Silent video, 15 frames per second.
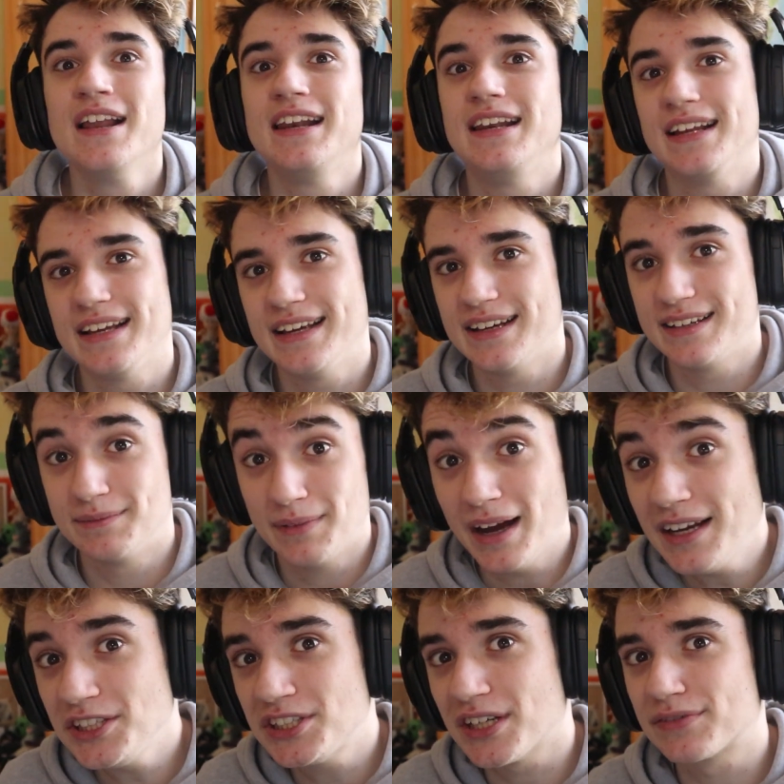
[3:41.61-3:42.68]
Le
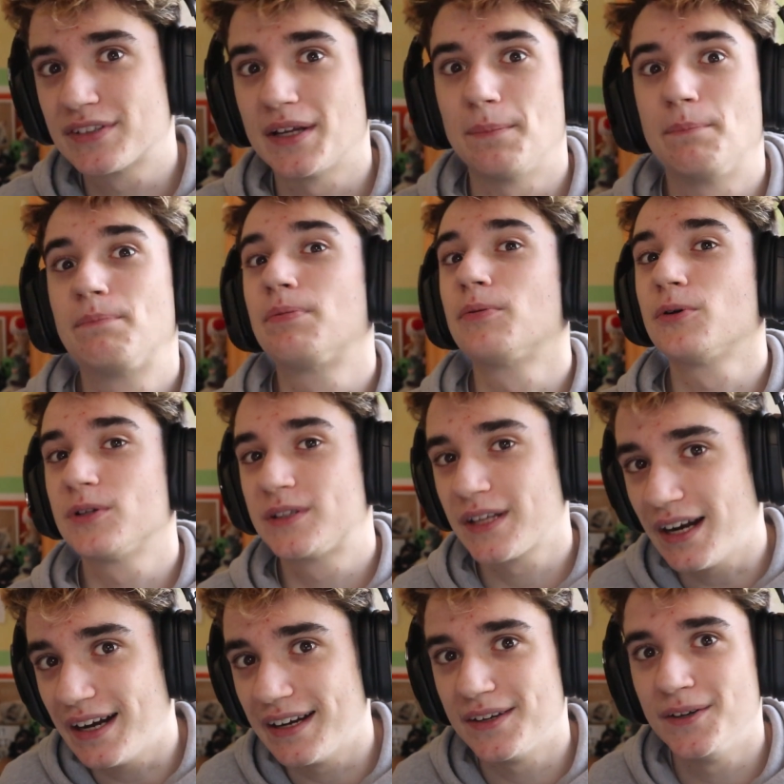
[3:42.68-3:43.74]
mineshaft
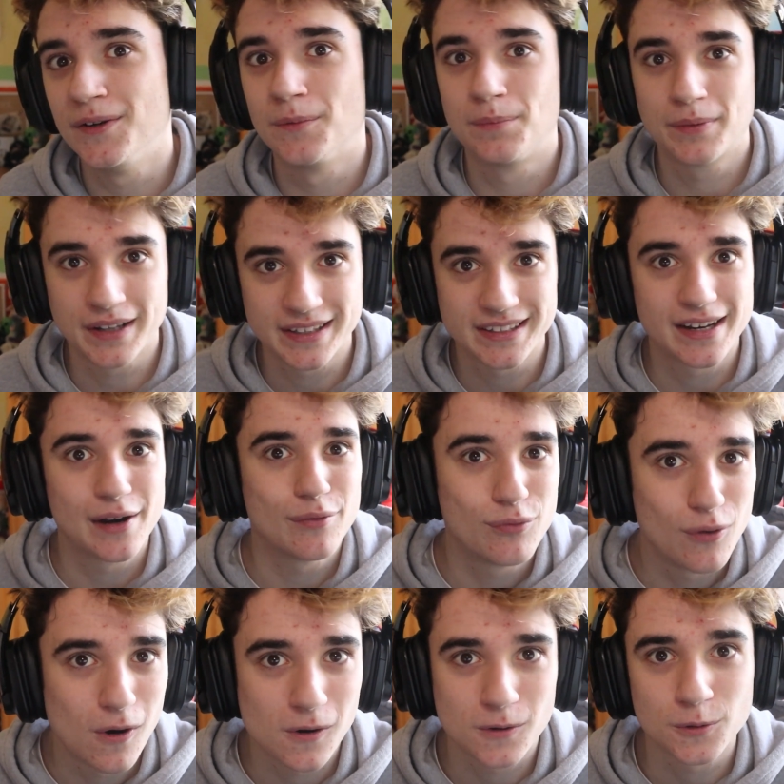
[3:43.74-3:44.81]
potranno prendere
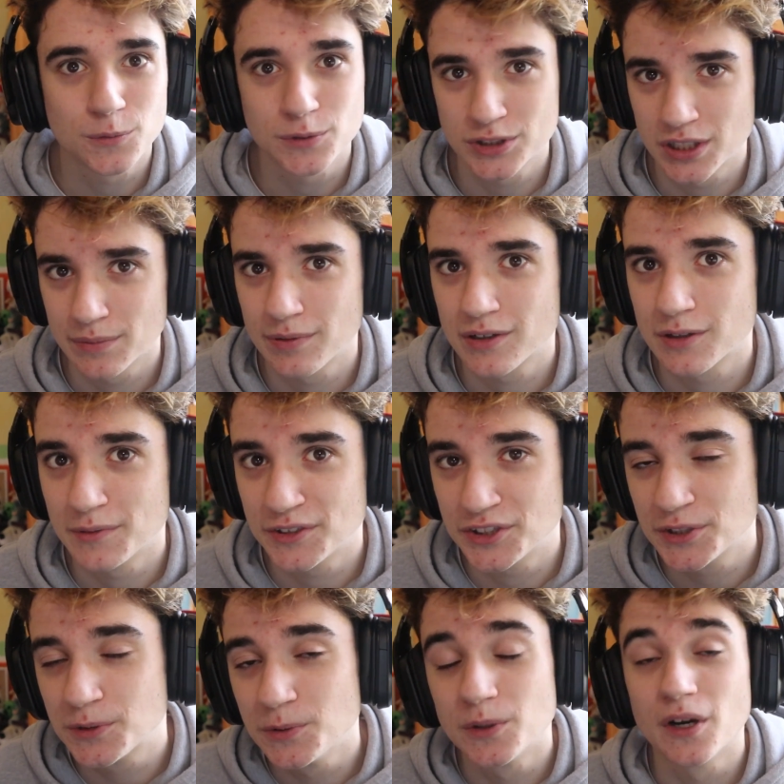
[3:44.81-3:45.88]
fuoco, questo è poco ma
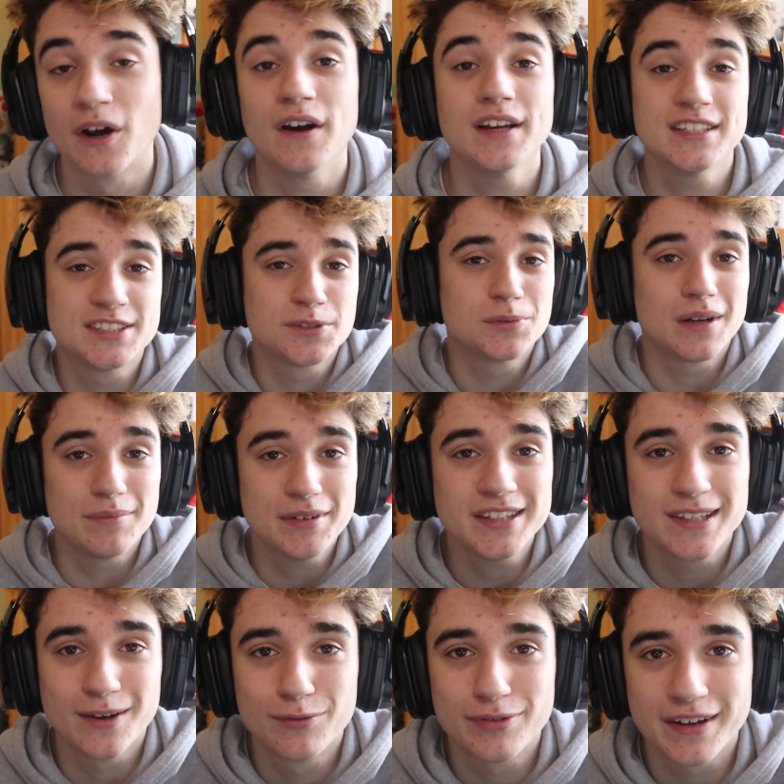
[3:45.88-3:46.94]
sicuro, e
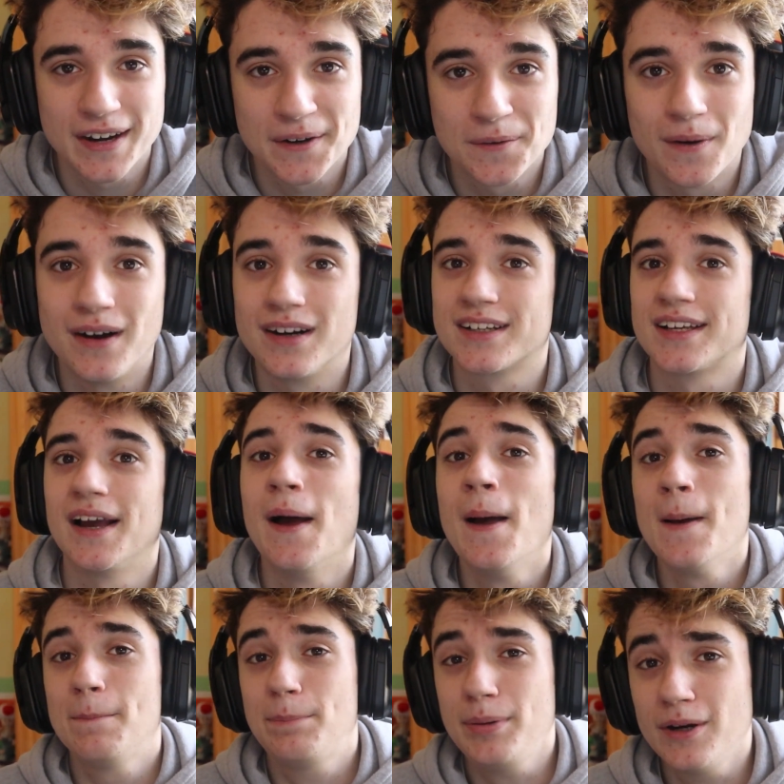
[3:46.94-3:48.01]
sicuramente lo faranno anche,
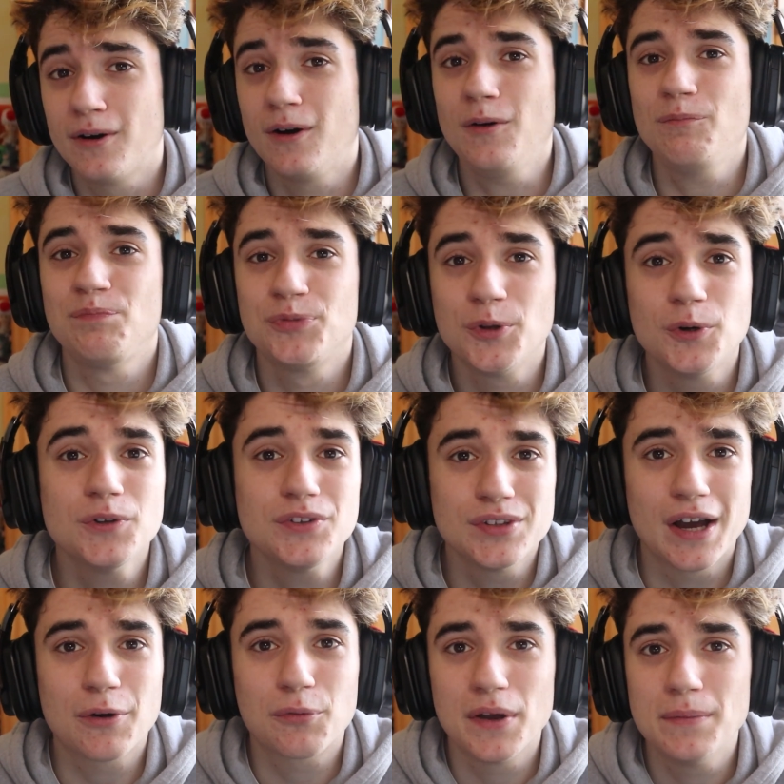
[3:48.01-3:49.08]
però non
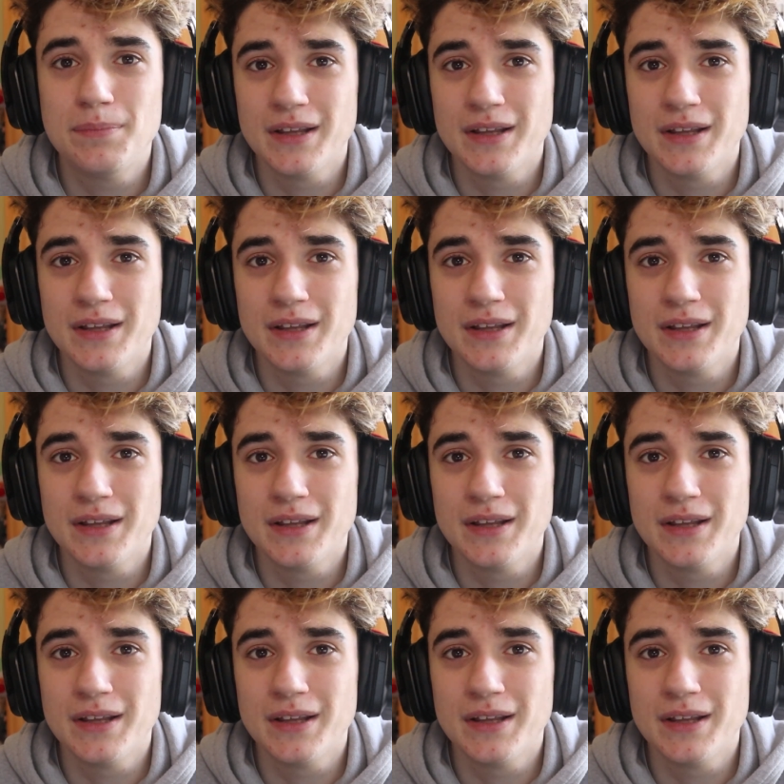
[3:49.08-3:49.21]
da quei